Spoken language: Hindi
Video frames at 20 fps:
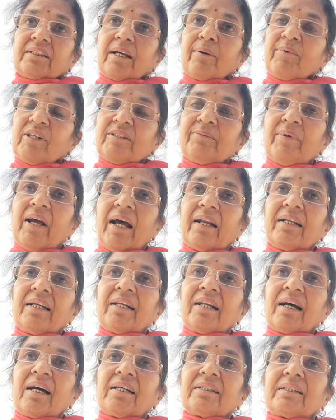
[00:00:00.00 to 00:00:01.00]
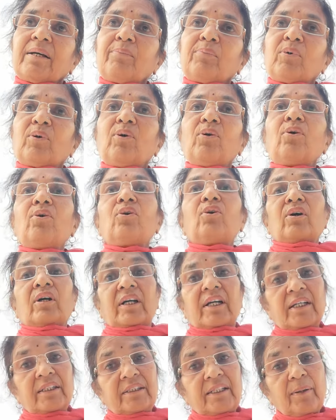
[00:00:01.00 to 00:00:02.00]
समझ में आने लगा सबको
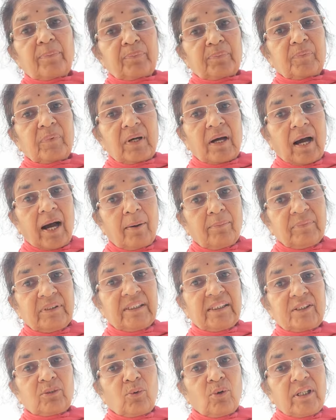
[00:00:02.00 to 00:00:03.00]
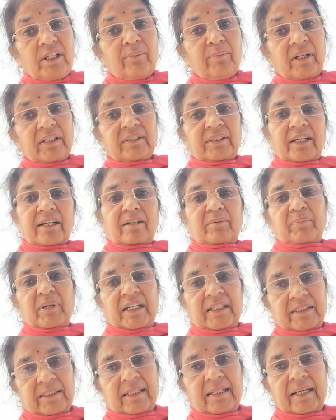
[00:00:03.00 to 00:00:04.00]
कि जब हम जिसको निमंत्रण
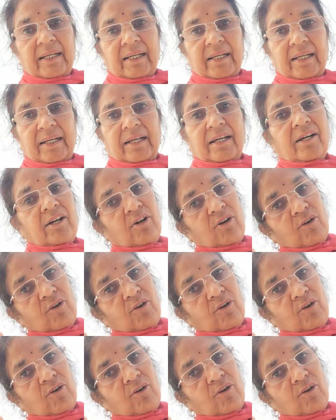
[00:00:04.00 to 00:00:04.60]
भेज रहे हैं